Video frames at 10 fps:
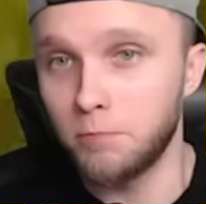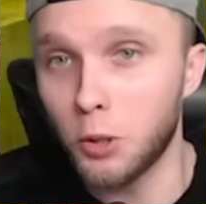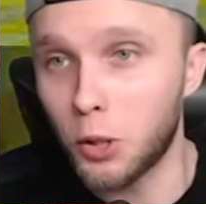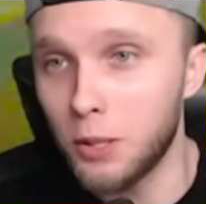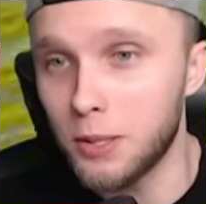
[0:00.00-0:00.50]
Nie
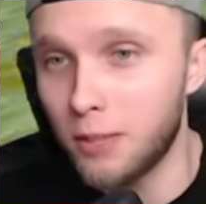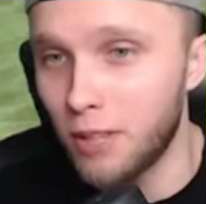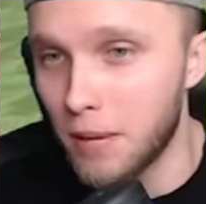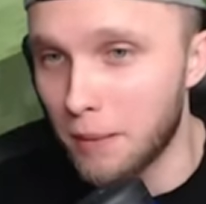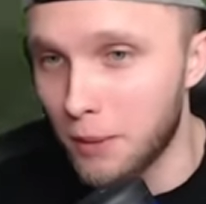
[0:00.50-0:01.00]
do końca
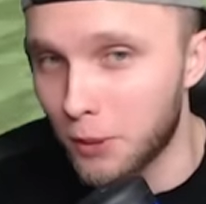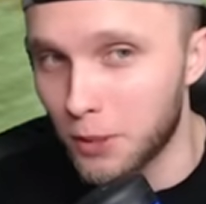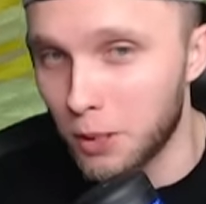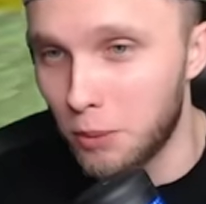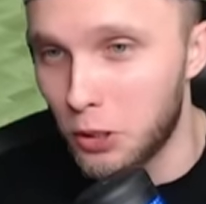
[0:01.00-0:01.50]
wiem, jak mam to
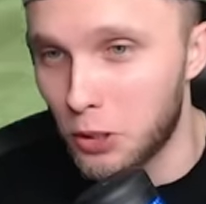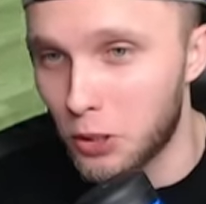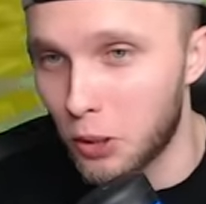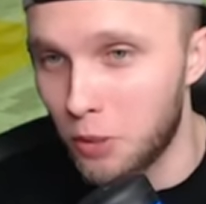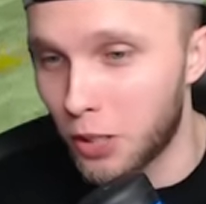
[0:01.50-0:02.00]
zrobić i
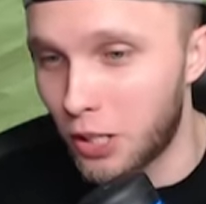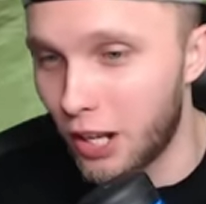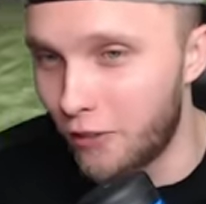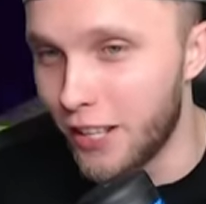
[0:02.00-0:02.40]
co może się